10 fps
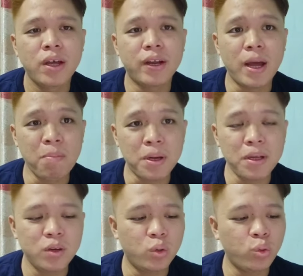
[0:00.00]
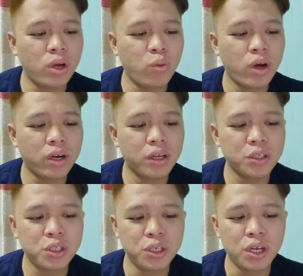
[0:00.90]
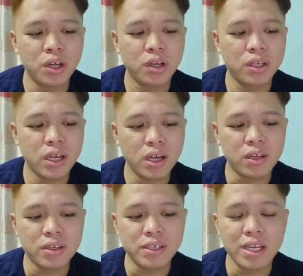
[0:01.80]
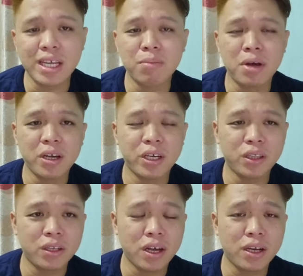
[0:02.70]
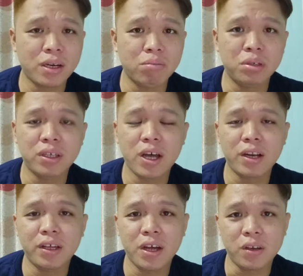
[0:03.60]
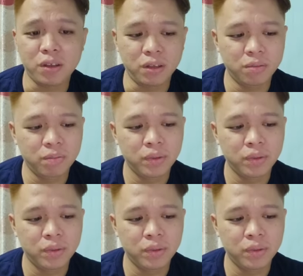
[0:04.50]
nama dua warga Cina yang saya bangkitkan berkali-kali.